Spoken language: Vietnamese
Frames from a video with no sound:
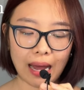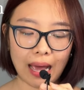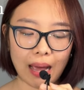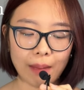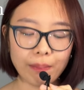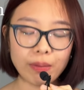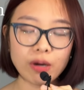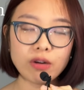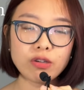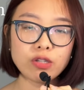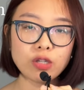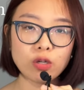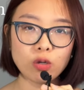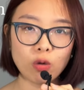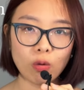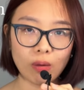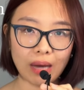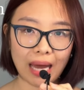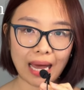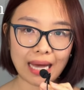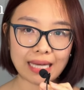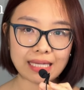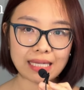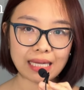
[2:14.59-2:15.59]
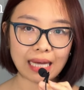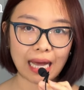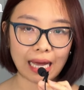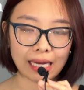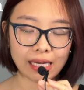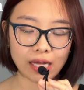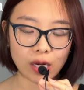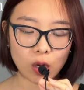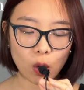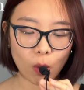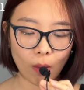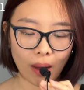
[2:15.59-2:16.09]
là personalize,
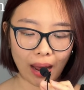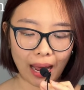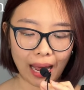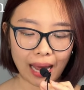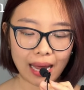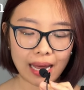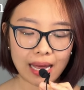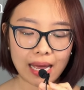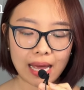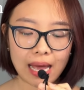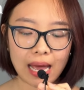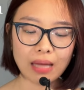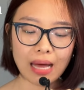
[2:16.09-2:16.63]
cá nhân hóa.